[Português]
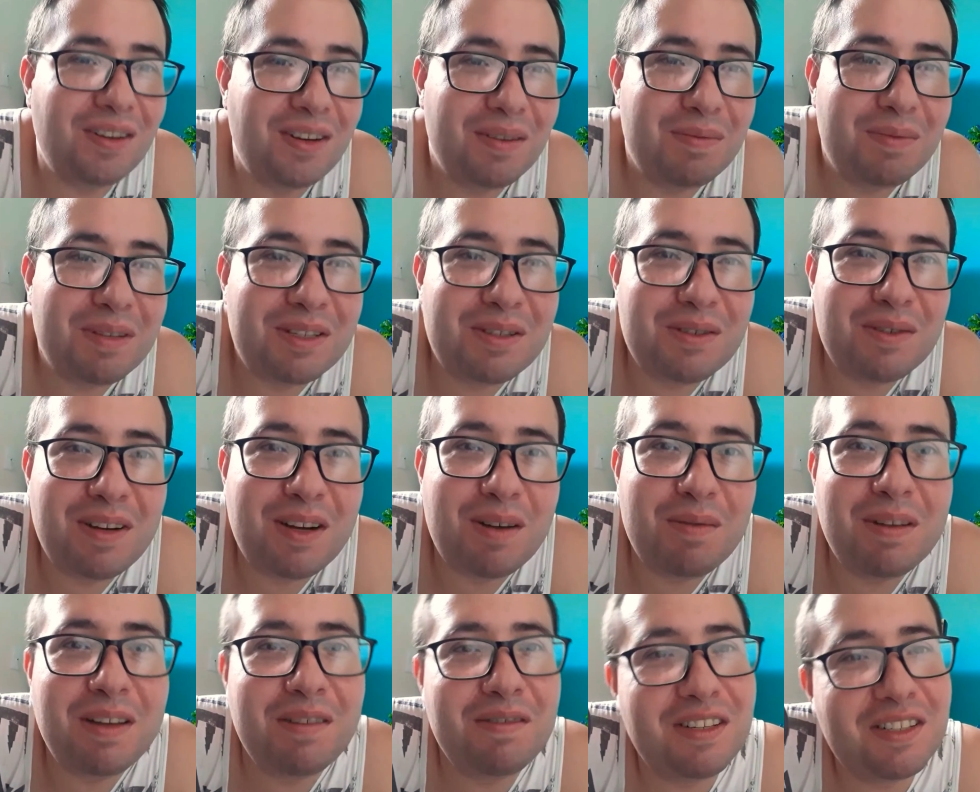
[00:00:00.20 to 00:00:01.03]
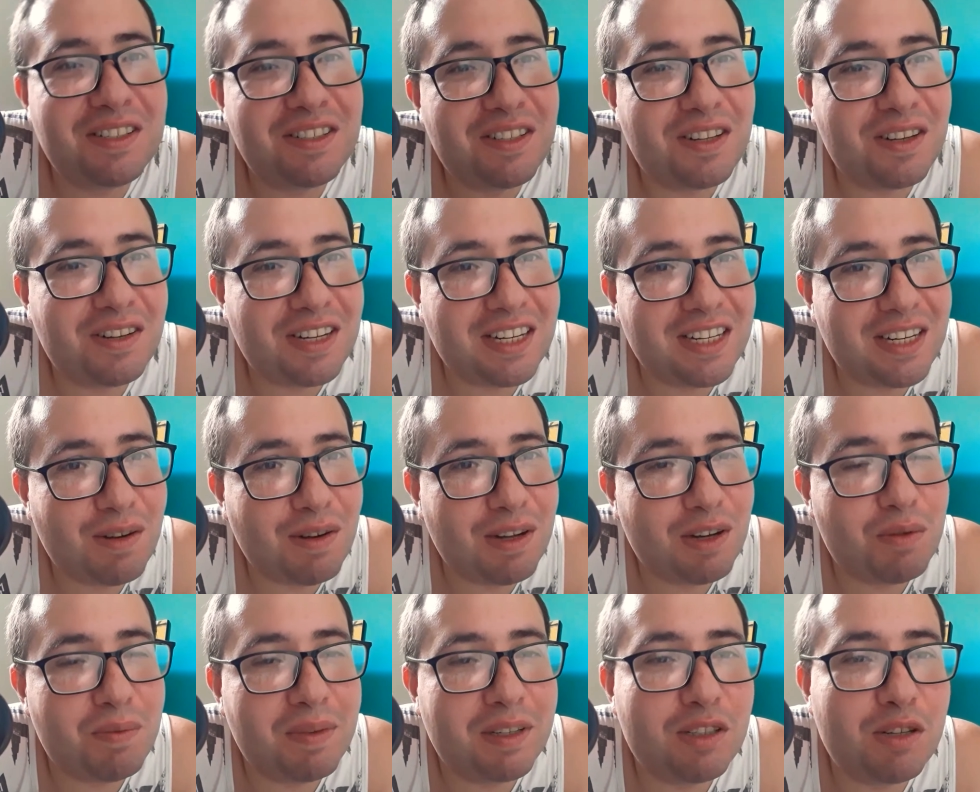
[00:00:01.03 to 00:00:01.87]
Oi pessoal, bem-vindos ao canal
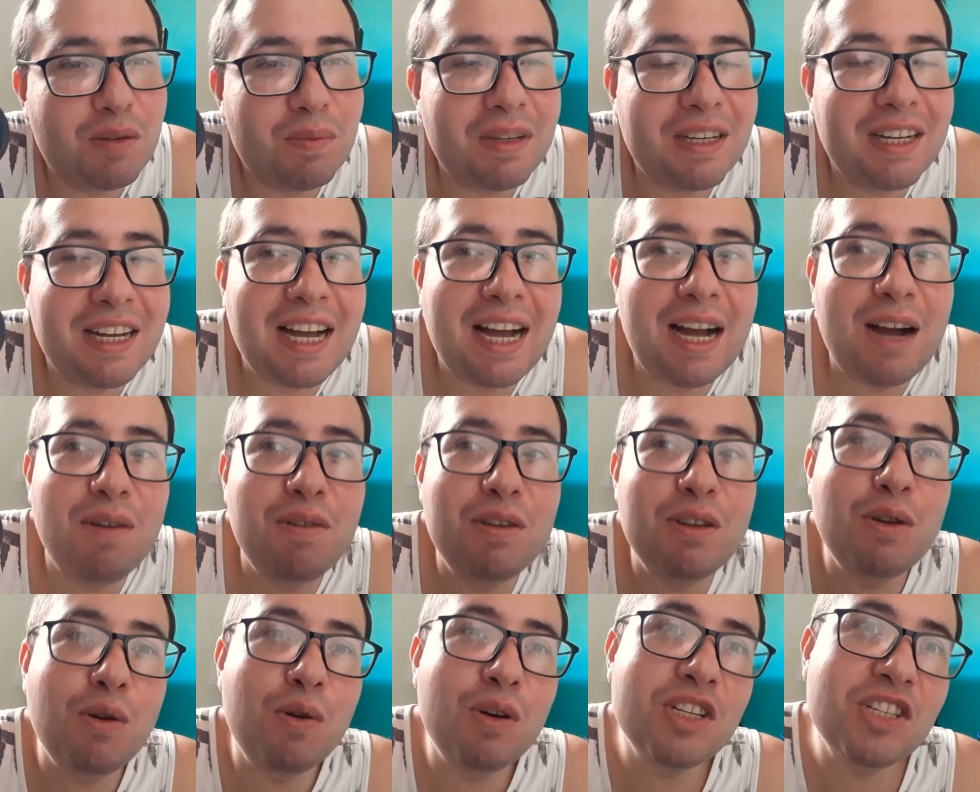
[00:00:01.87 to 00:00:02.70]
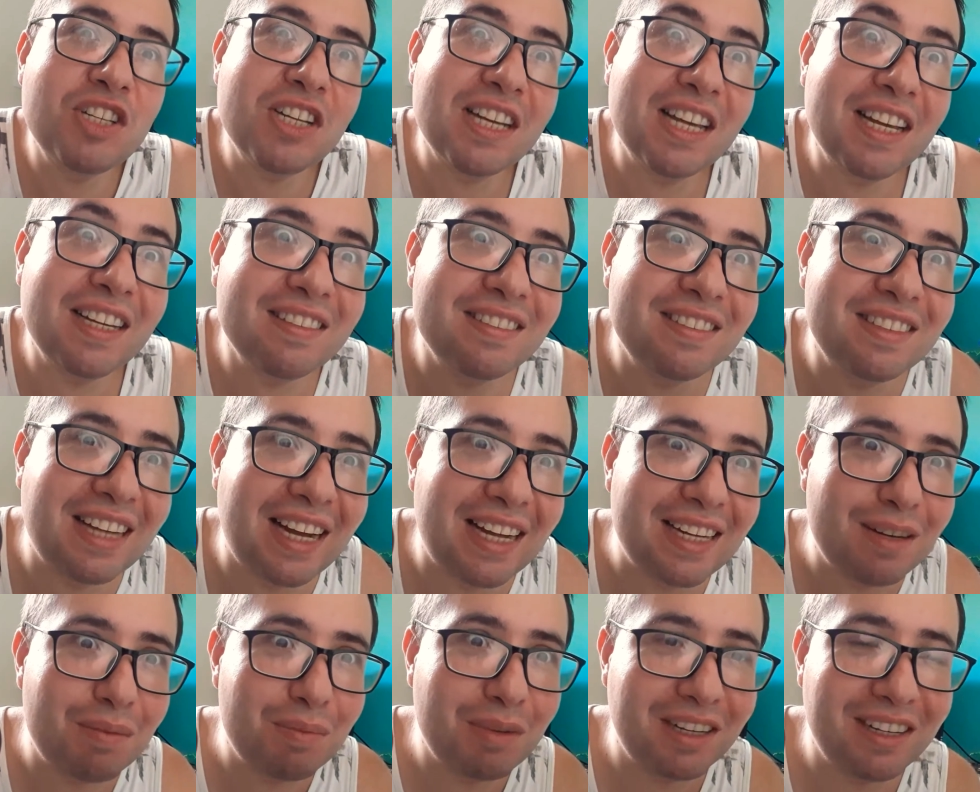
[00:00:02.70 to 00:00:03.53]
Aroma Tropical e hoje quem tá na
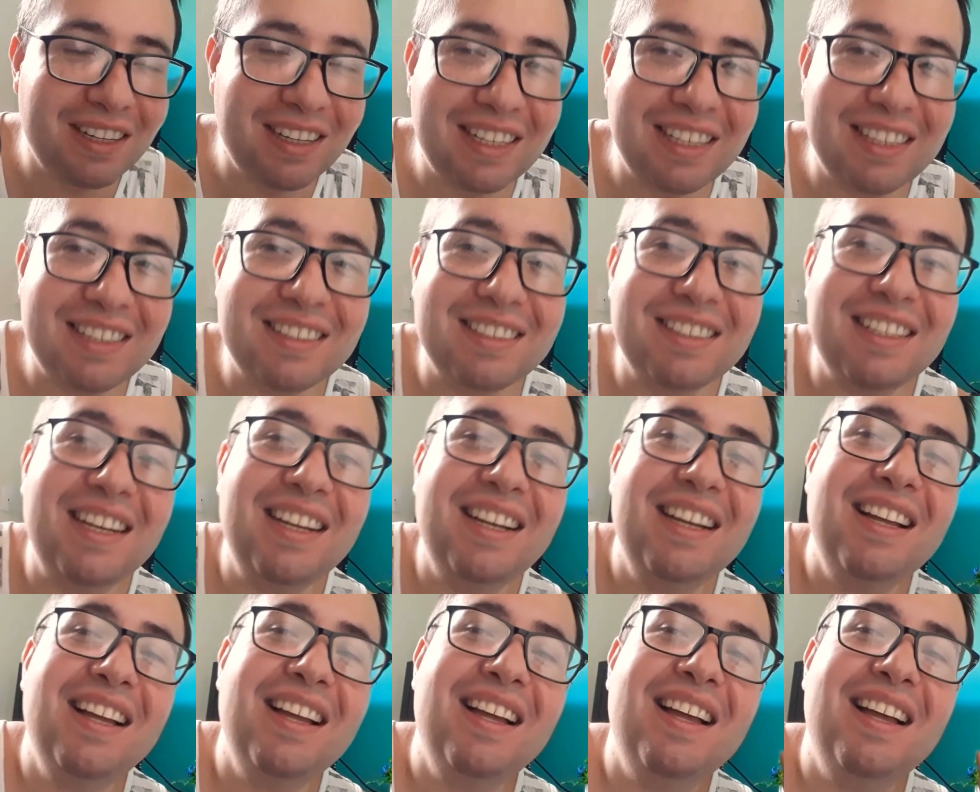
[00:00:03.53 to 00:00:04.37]
Berlinda